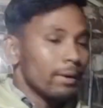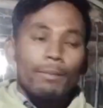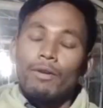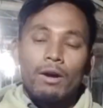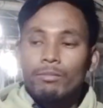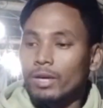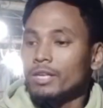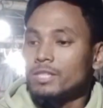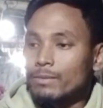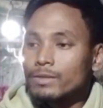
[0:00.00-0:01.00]
आपका फॉर्म
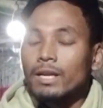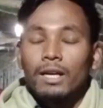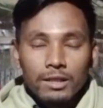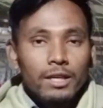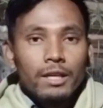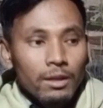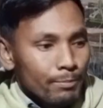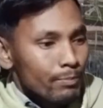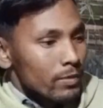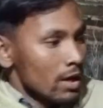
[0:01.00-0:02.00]
का हिसाब से लगते हैं
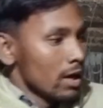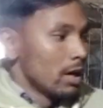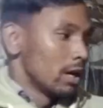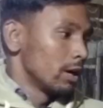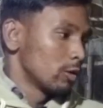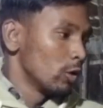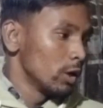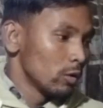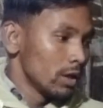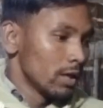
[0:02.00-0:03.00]
आ,
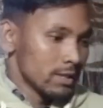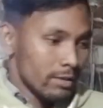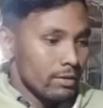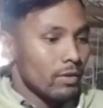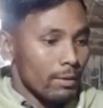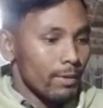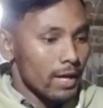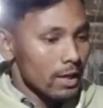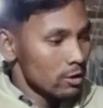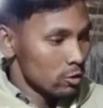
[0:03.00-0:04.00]
कोई कोई ऐसा भी
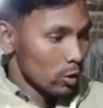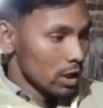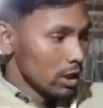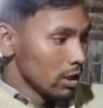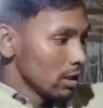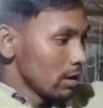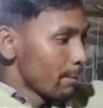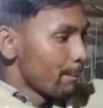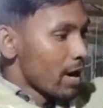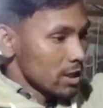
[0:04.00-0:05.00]
फार्मर है जो कि
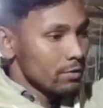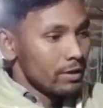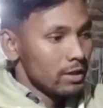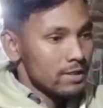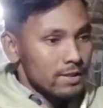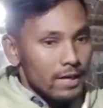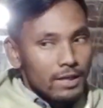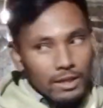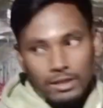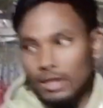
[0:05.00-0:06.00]
पाँच फीट इस
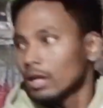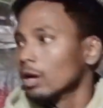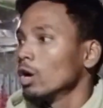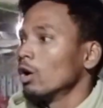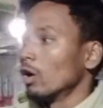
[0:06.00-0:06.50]
साइड करते हैं